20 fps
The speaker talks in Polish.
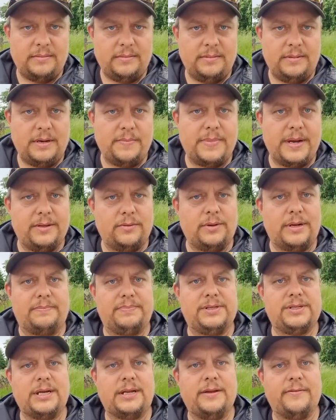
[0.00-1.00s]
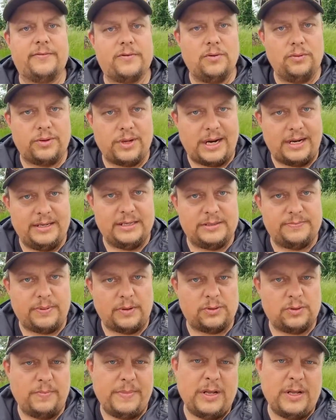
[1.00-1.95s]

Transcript: nie będą napisane w kulturalny sposób,